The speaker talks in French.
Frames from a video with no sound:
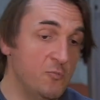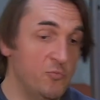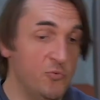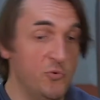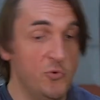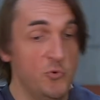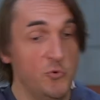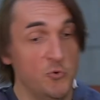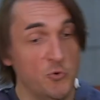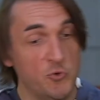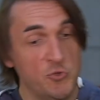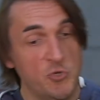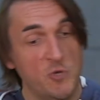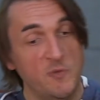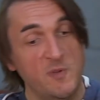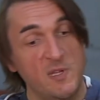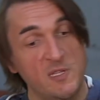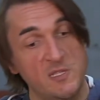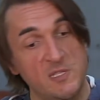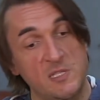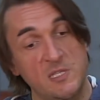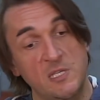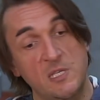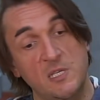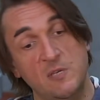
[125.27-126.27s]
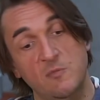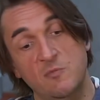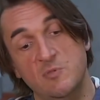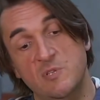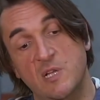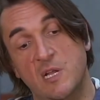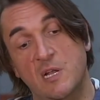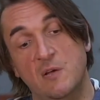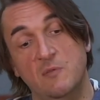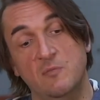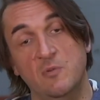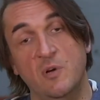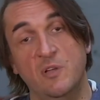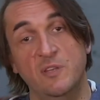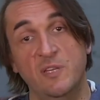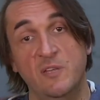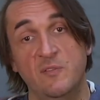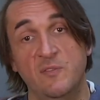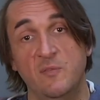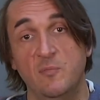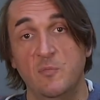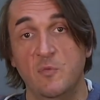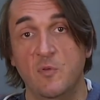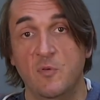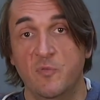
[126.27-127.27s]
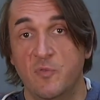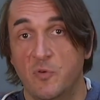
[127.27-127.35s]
puis Union soviétique, vous allez avoir des films de